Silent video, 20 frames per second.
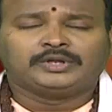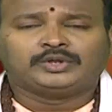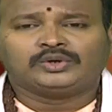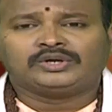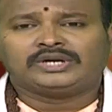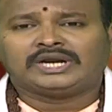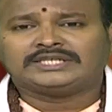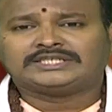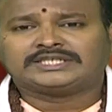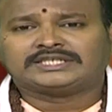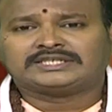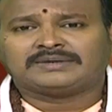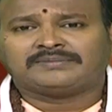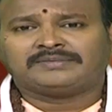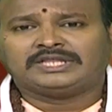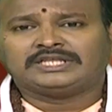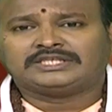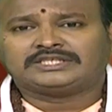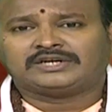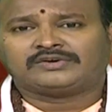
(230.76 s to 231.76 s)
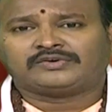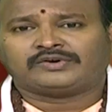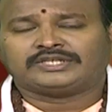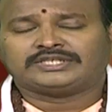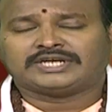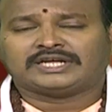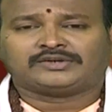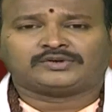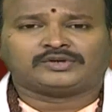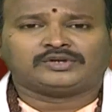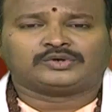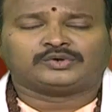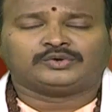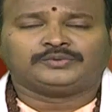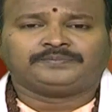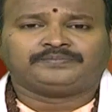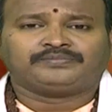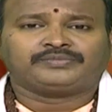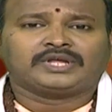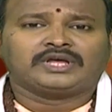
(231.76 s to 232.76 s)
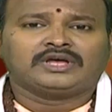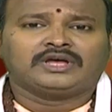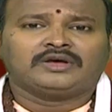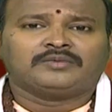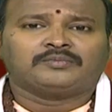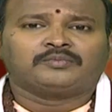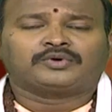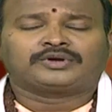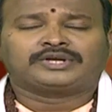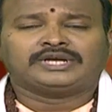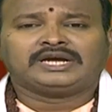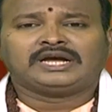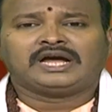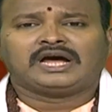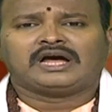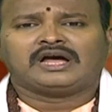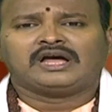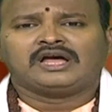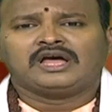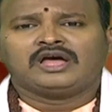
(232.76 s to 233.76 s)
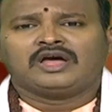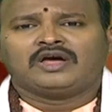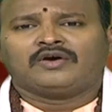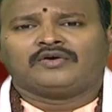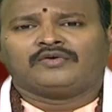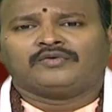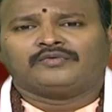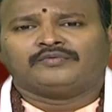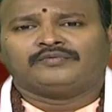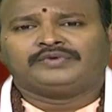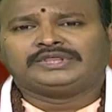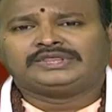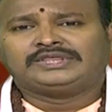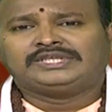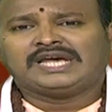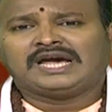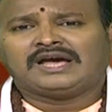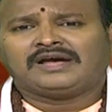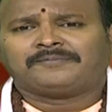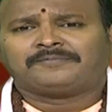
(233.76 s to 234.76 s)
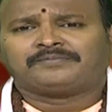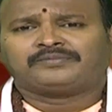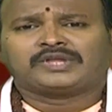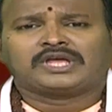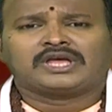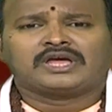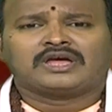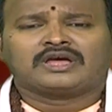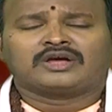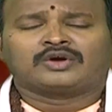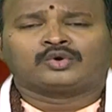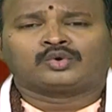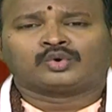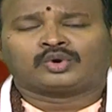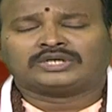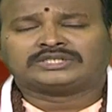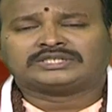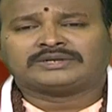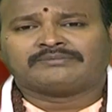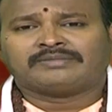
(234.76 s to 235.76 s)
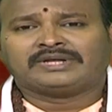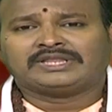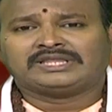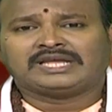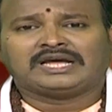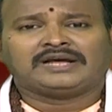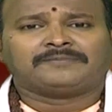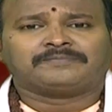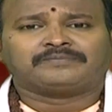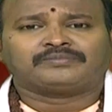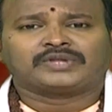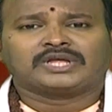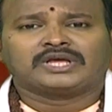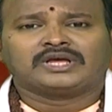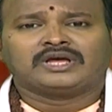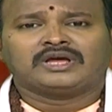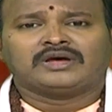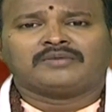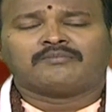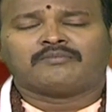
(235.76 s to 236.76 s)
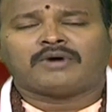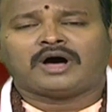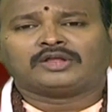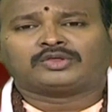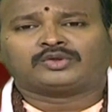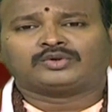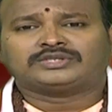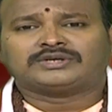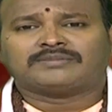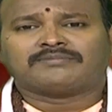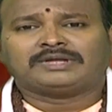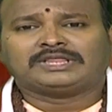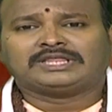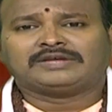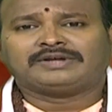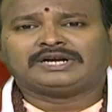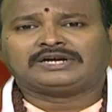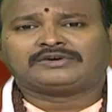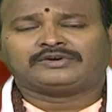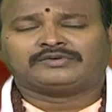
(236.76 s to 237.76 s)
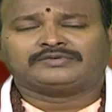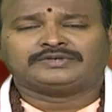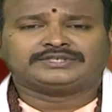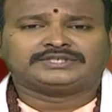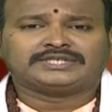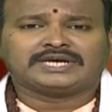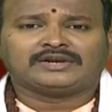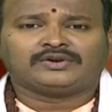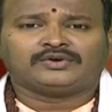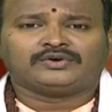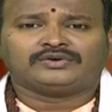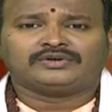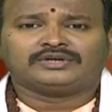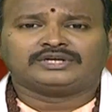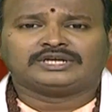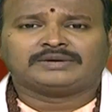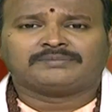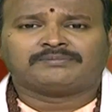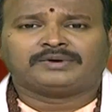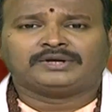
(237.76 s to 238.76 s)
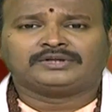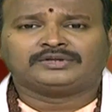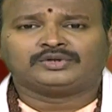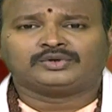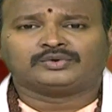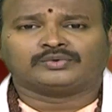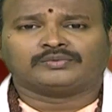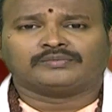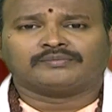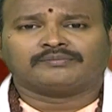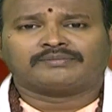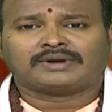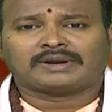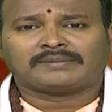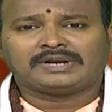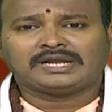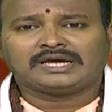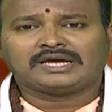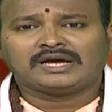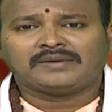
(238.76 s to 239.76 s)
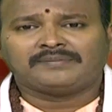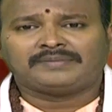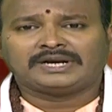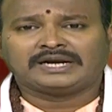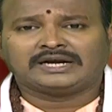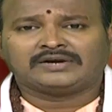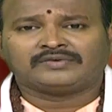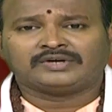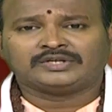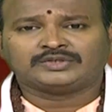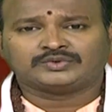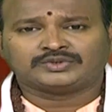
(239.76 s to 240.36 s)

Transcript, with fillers: మిథున్ రాశికి సంబంధించినటువంటి జాతకులకు ముఖ్యంగా విద్య గృహ సంబంధ మాతృ సంబంధమైనటువంటి విషయాల్లో ఇబ్బందులు ప్రబలంగా పెరిగేటువంటి